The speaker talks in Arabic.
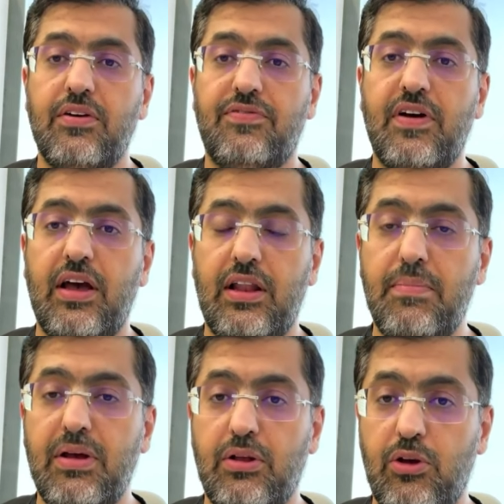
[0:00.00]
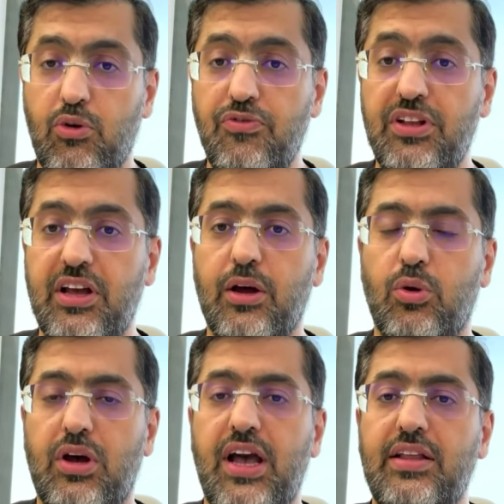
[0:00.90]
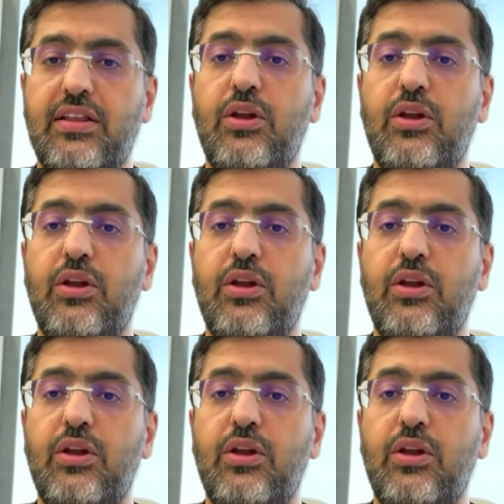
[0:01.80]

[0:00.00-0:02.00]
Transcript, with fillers: فلما يكون في تعرق عاده